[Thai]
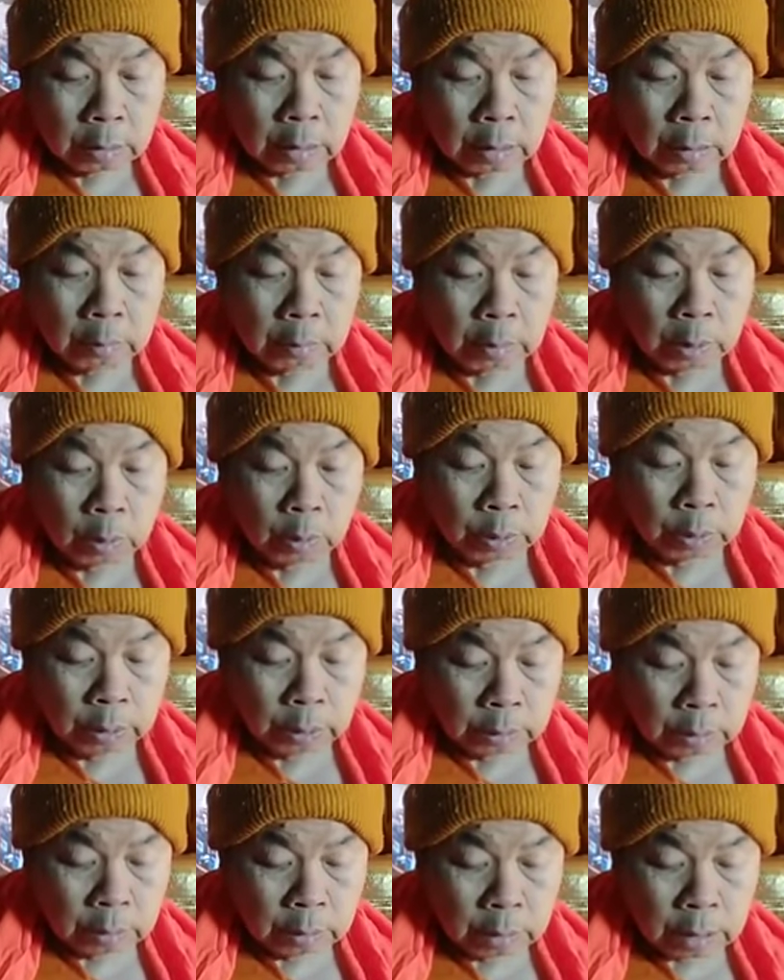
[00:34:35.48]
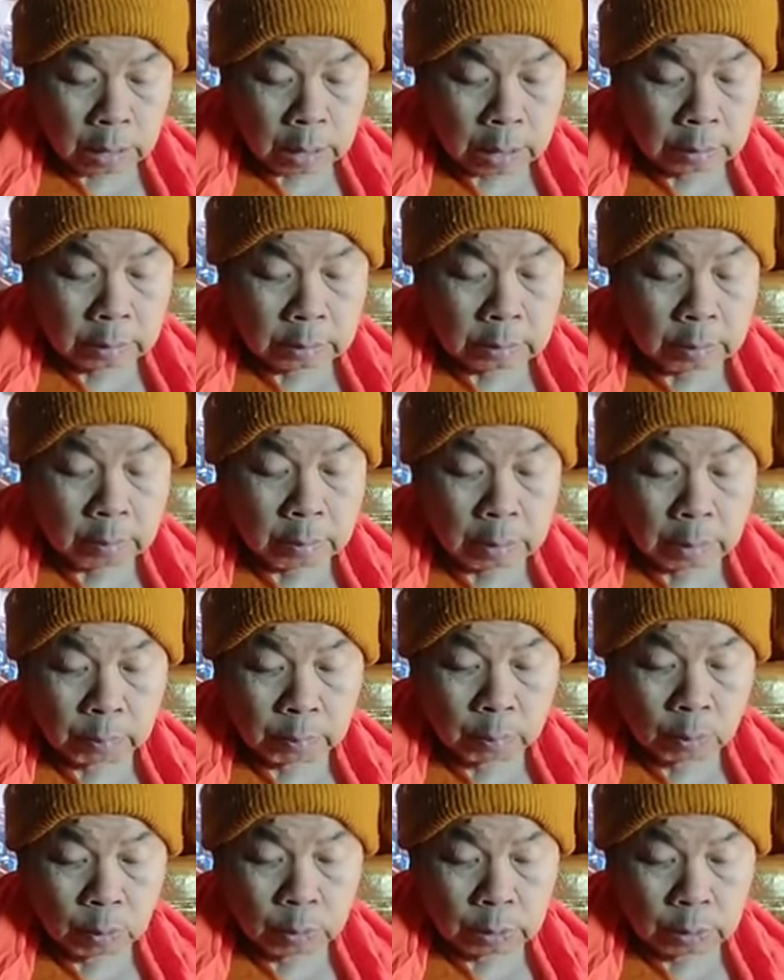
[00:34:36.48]
งานเบานี่คืองานสำหรับ
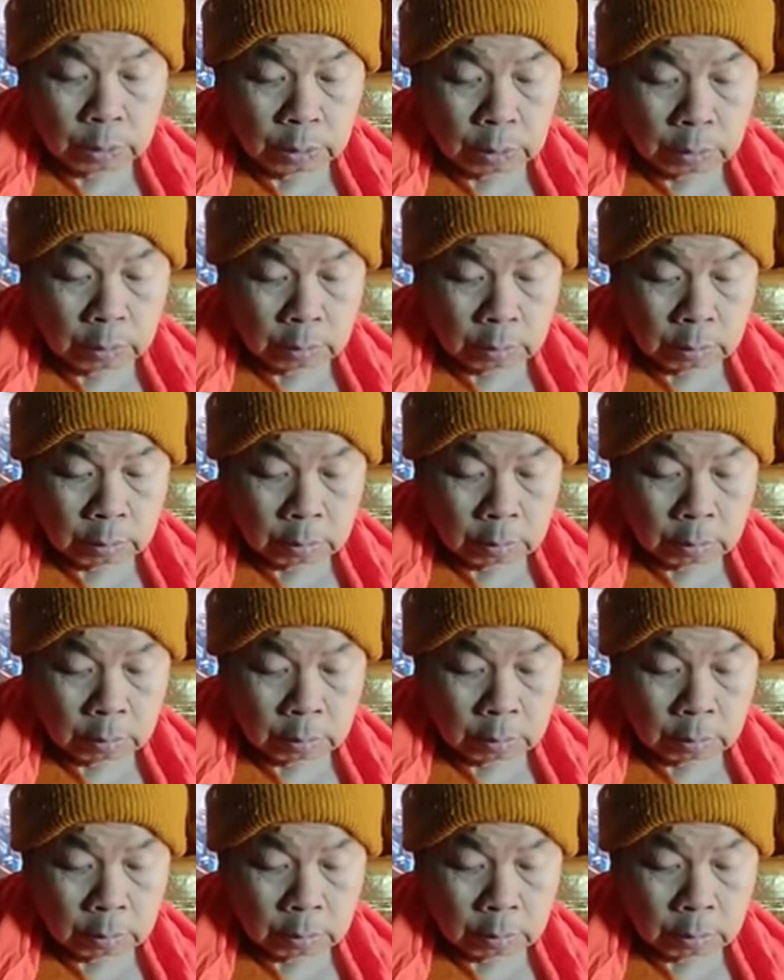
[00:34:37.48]
คนอื่น